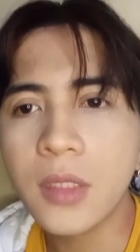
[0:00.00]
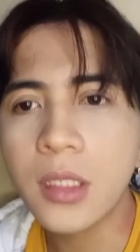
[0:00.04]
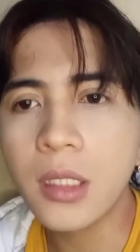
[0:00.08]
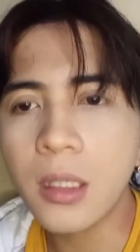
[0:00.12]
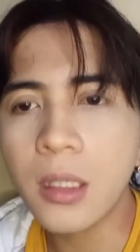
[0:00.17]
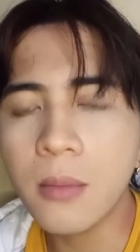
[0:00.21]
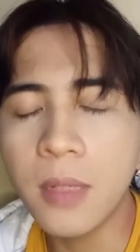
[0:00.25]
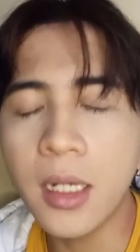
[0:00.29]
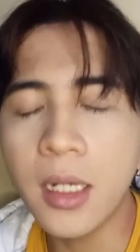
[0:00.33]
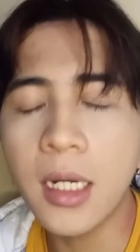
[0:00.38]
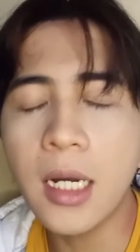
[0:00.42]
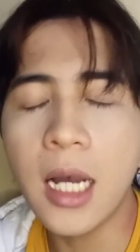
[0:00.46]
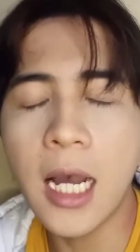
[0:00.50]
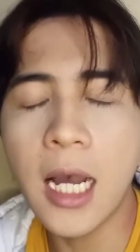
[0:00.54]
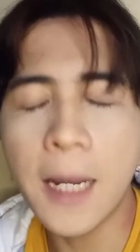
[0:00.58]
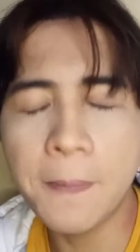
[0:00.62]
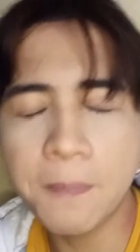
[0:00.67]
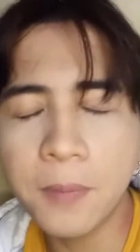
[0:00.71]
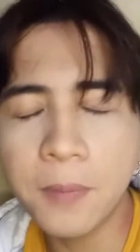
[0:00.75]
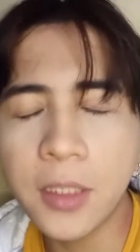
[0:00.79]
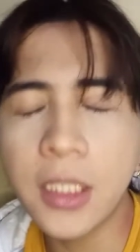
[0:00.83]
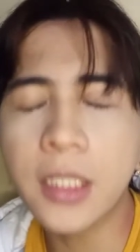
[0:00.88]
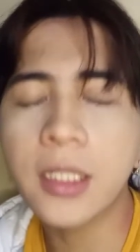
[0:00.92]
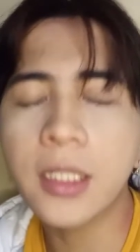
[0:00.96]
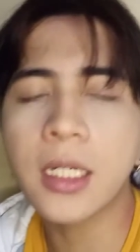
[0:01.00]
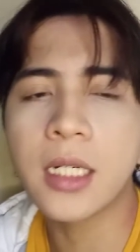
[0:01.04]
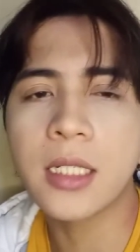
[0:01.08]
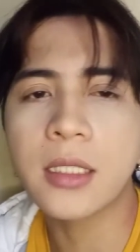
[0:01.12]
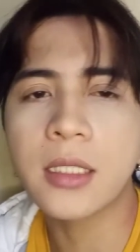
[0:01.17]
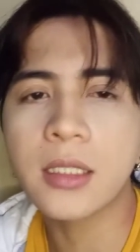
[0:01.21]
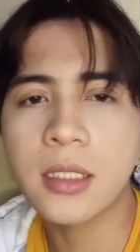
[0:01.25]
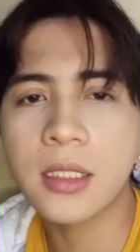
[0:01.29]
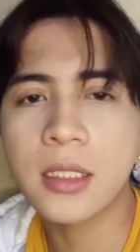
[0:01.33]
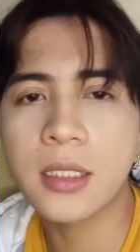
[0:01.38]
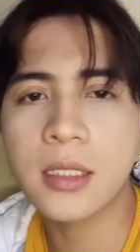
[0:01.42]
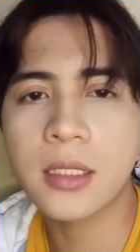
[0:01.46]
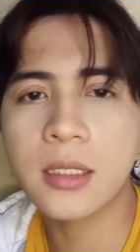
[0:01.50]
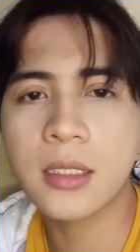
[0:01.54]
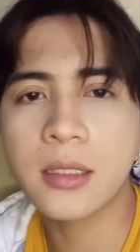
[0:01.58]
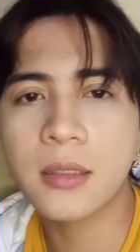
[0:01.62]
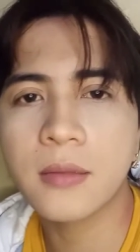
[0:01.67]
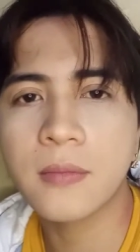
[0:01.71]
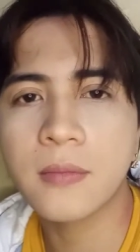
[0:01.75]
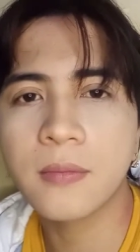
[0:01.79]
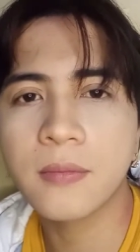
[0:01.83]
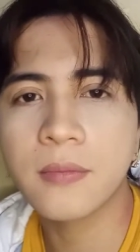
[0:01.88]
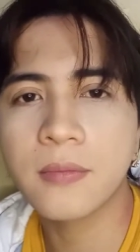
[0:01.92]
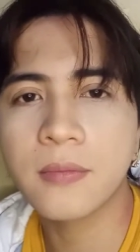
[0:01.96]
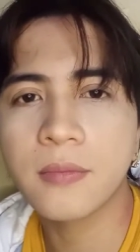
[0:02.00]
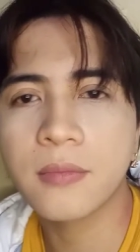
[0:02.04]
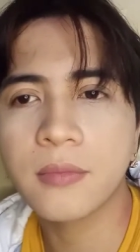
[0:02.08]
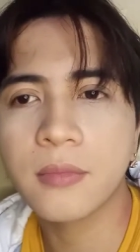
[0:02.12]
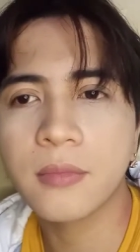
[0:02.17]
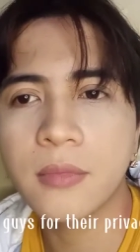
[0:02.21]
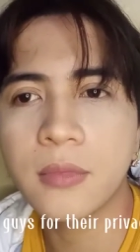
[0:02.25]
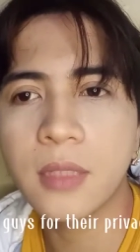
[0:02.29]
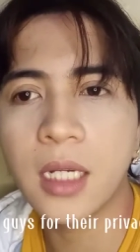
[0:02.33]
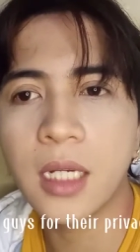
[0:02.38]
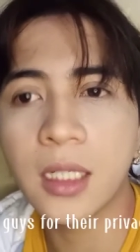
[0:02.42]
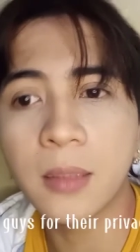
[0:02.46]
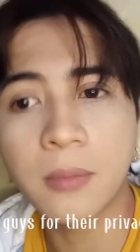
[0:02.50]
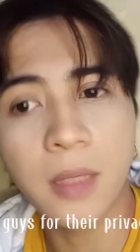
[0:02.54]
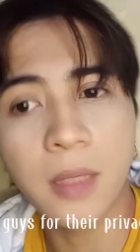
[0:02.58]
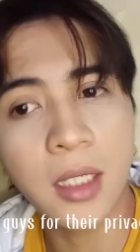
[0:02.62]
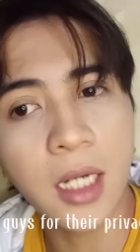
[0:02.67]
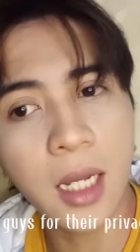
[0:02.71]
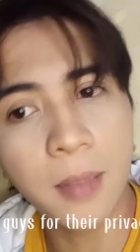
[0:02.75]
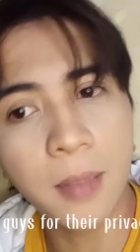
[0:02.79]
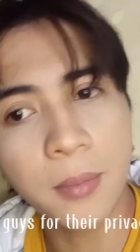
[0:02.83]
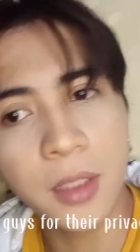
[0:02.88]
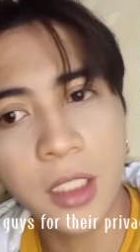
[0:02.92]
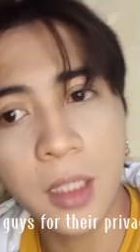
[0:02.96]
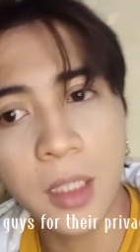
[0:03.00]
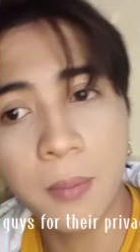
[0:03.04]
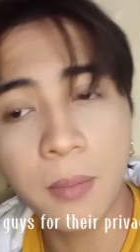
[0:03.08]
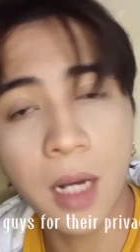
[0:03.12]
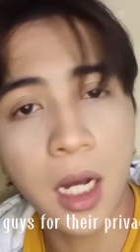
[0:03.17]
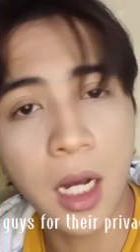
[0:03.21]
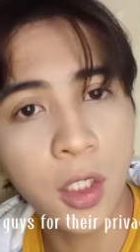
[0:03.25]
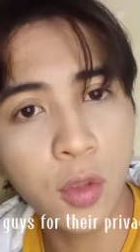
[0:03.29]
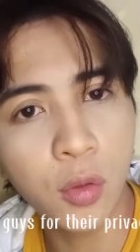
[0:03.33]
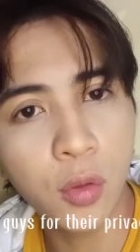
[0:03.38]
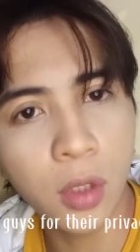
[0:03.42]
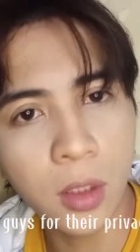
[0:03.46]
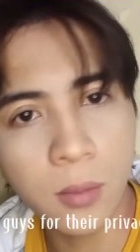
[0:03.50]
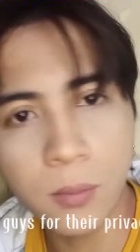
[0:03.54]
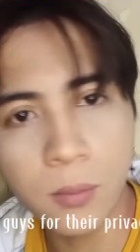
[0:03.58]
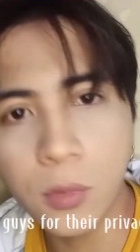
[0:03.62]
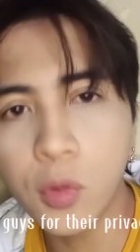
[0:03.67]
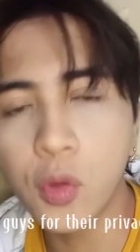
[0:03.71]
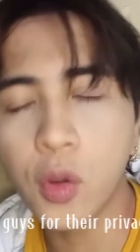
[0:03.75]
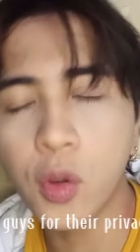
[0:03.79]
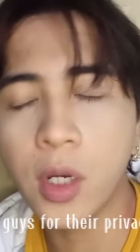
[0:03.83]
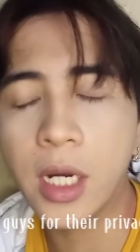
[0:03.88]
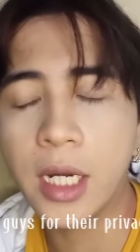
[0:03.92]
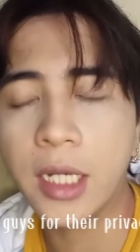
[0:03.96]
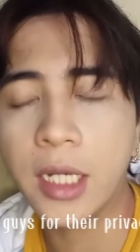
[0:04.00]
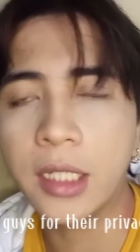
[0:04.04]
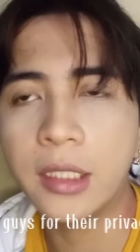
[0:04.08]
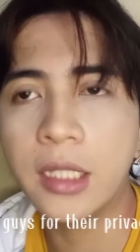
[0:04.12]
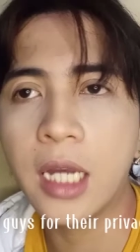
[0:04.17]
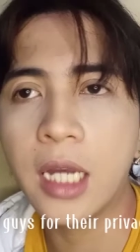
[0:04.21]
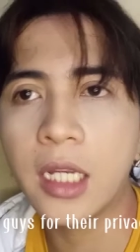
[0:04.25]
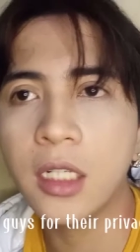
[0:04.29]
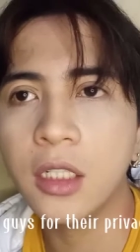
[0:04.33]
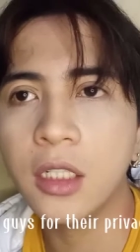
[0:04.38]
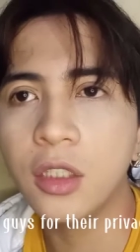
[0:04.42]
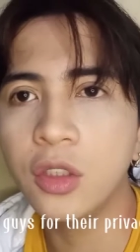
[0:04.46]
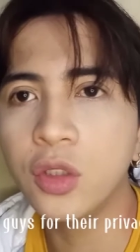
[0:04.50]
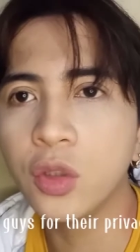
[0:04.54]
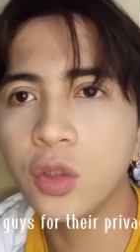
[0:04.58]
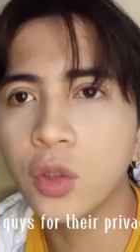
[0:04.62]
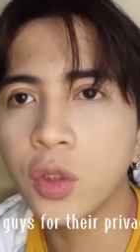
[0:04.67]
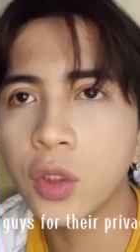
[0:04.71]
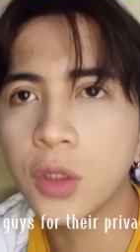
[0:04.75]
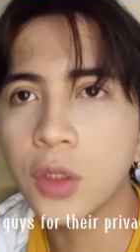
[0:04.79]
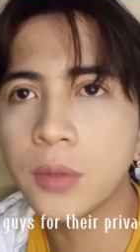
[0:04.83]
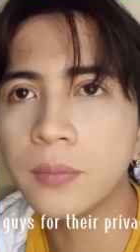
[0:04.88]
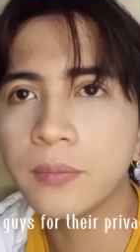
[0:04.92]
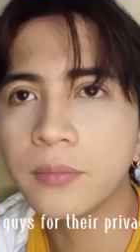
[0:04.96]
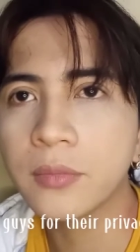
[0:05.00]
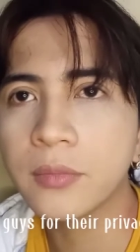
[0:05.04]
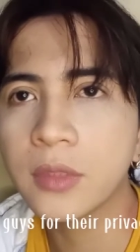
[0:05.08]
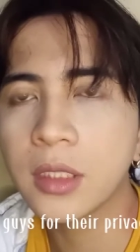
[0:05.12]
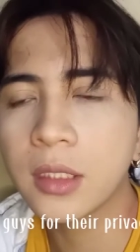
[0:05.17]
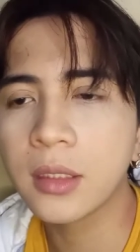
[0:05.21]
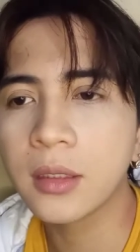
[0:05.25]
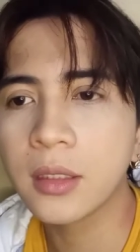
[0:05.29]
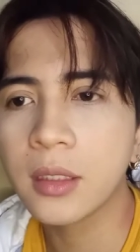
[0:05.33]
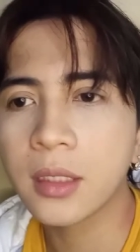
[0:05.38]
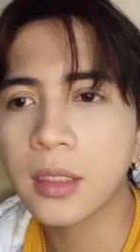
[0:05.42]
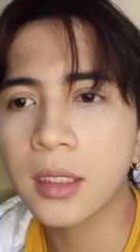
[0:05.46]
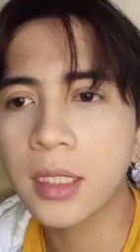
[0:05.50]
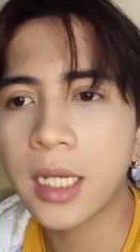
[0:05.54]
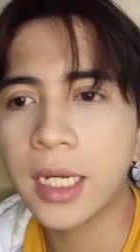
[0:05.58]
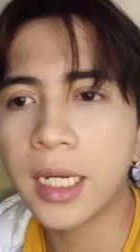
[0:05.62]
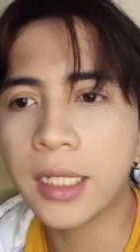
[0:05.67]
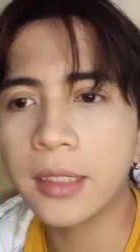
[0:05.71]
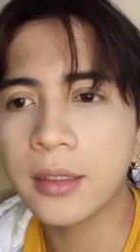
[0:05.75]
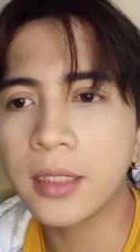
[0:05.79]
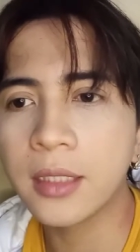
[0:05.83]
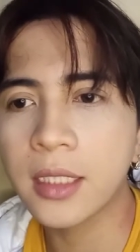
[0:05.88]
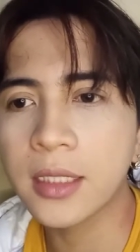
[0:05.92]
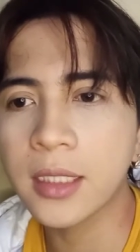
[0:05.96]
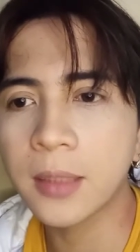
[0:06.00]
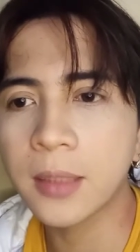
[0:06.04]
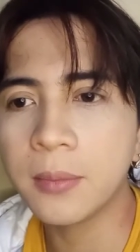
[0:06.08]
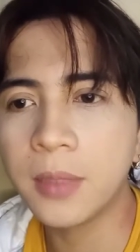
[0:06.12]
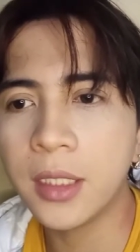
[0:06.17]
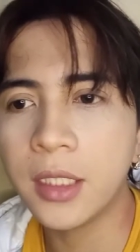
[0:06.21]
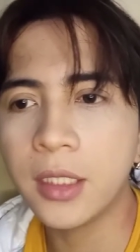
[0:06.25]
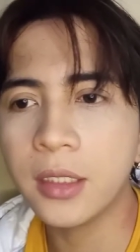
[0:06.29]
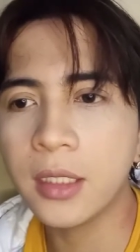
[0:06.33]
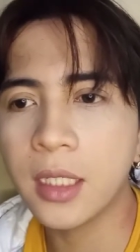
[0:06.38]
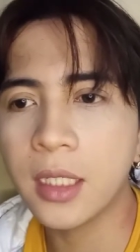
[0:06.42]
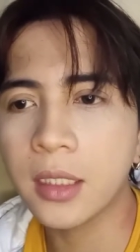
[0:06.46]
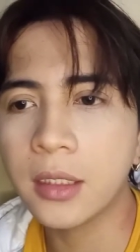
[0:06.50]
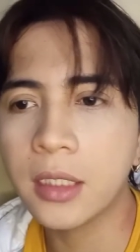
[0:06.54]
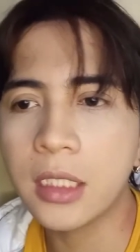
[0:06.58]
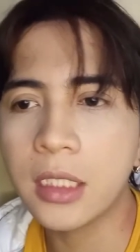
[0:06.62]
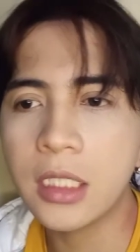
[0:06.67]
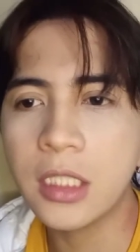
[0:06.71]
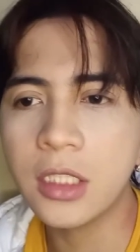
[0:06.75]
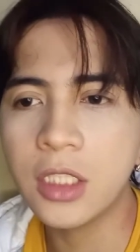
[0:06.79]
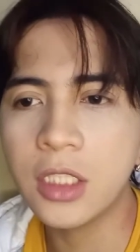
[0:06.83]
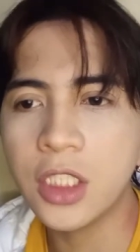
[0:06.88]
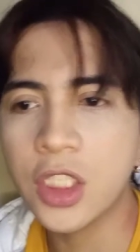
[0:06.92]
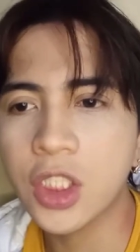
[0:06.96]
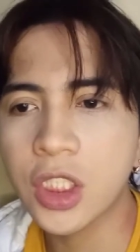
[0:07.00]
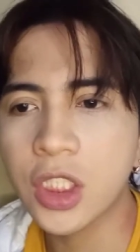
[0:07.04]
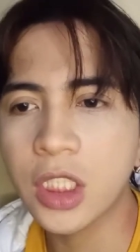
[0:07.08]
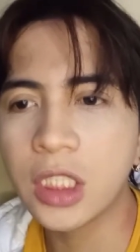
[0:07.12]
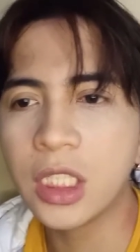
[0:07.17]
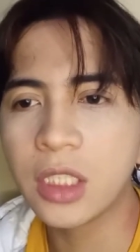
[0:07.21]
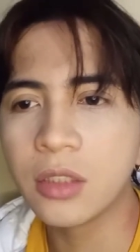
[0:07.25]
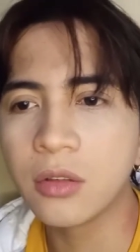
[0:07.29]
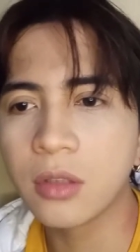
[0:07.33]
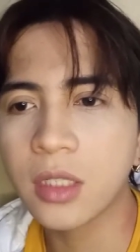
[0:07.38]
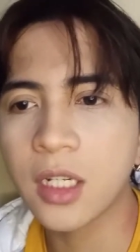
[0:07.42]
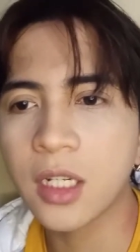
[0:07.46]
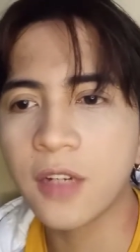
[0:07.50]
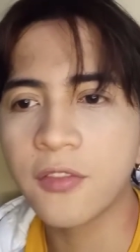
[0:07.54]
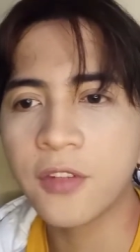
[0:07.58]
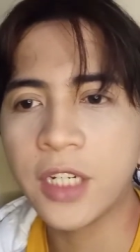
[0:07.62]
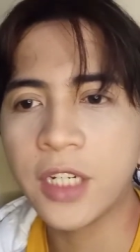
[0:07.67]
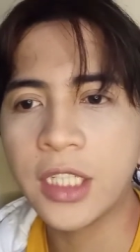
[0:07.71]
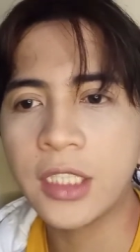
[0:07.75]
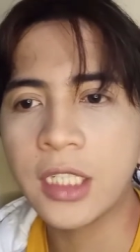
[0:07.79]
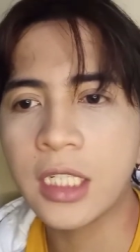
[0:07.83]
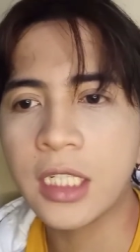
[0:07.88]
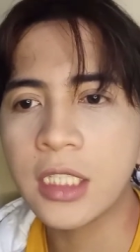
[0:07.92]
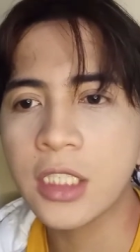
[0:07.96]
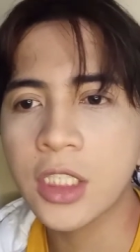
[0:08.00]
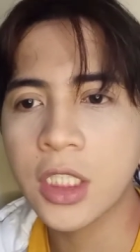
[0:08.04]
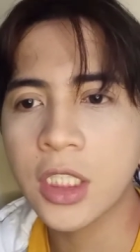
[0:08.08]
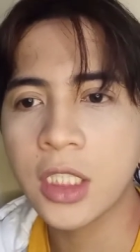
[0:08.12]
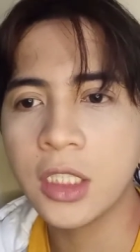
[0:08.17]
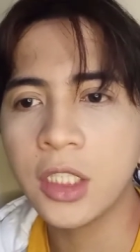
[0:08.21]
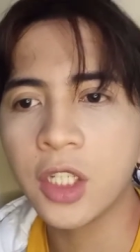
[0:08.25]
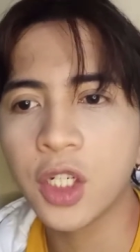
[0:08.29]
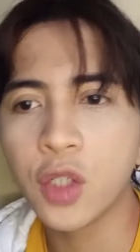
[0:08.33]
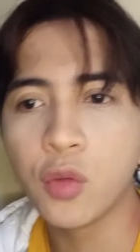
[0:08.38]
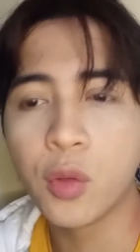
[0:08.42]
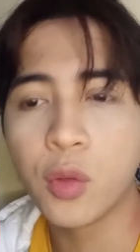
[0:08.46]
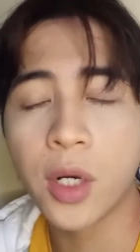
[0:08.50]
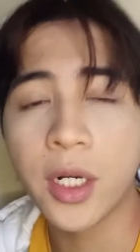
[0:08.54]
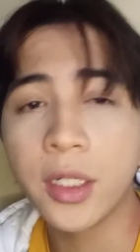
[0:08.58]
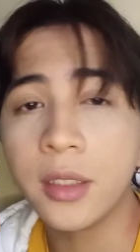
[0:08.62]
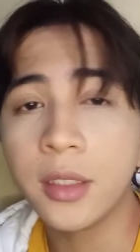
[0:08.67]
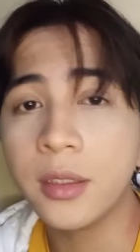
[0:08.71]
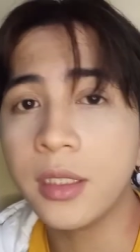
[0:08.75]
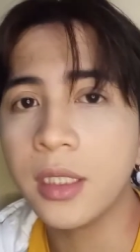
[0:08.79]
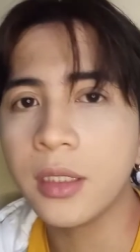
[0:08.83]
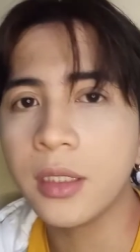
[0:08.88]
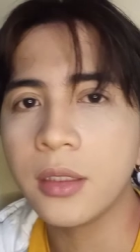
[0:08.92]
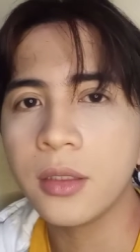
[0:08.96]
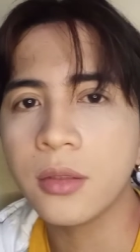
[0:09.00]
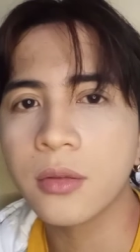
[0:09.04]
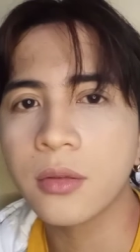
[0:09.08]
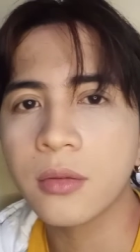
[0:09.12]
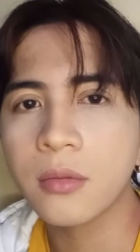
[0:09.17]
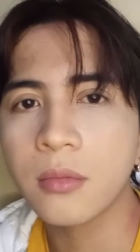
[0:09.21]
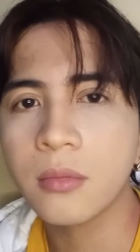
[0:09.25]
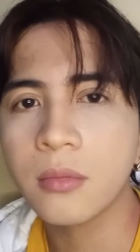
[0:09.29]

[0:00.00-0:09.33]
mga applicants at maraming nabago ang buhay dahil doon. Kahit nasabihin natin hindi siya ganun ka-financially rewarding yung